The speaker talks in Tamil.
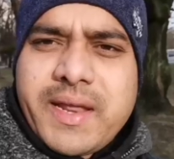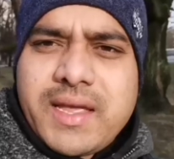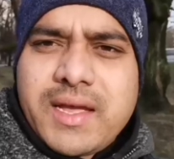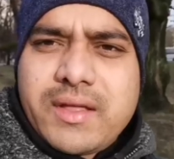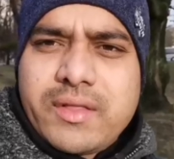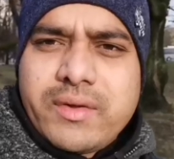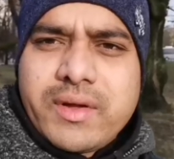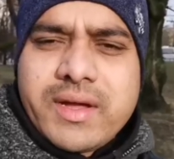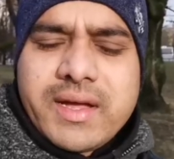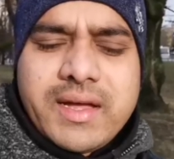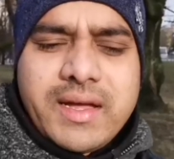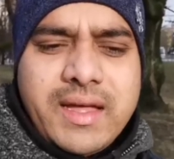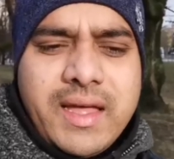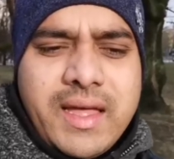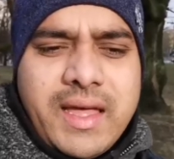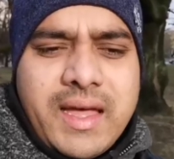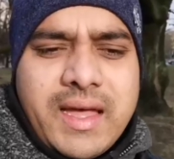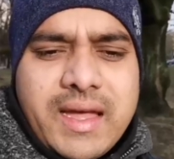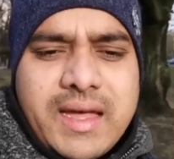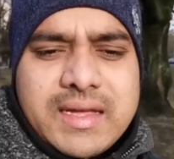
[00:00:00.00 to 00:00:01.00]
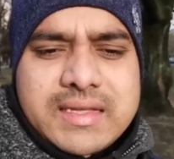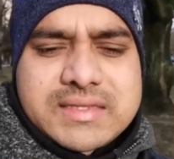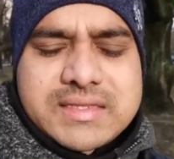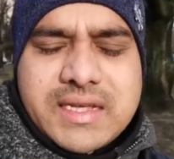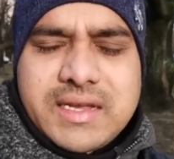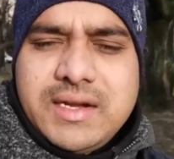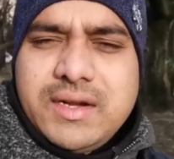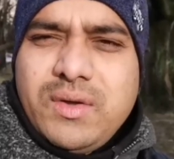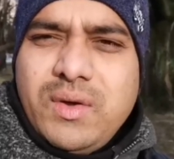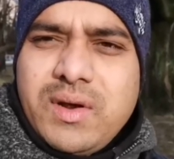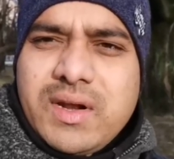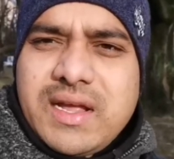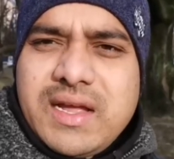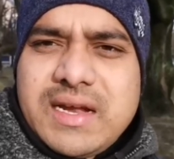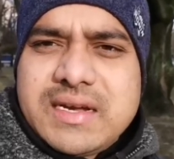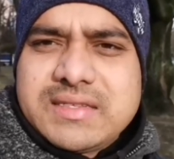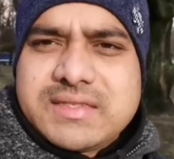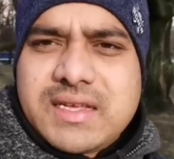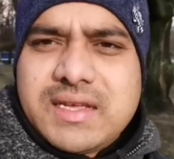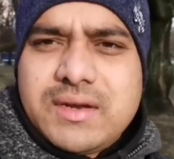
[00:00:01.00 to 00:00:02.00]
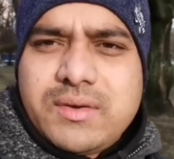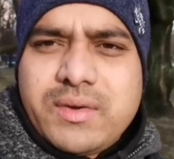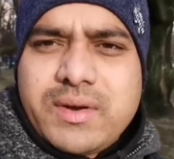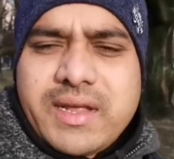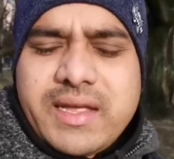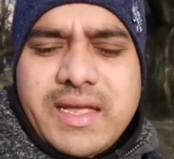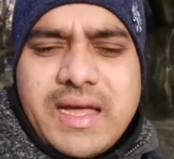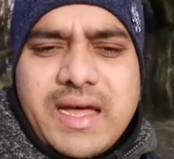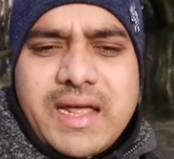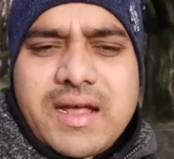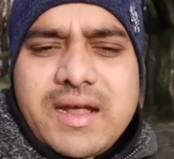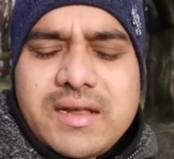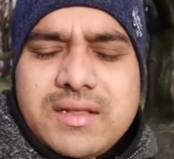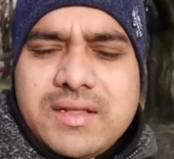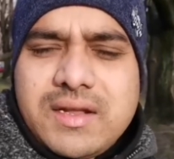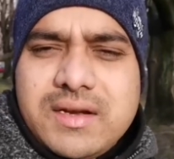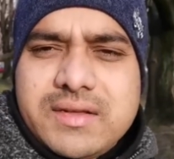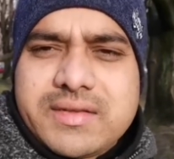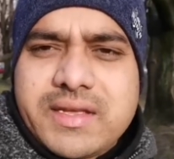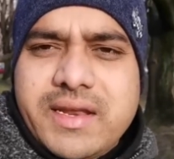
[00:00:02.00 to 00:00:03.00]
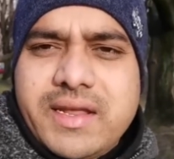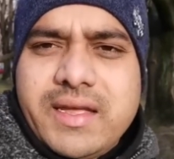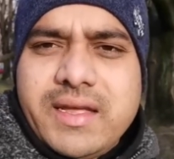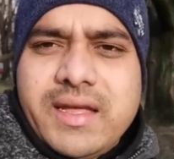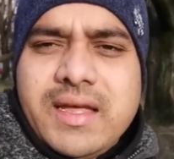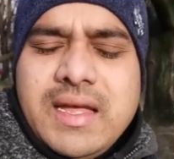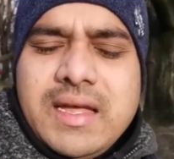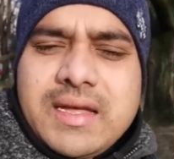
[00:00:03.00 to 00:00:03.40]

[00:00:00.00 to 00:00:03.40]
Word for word: படிக்காதவங்க ஸ்கில்டு ஒர்க் அன்ஸ்கில்டு ஒர்க் யாராக இருந்தாலும் சரி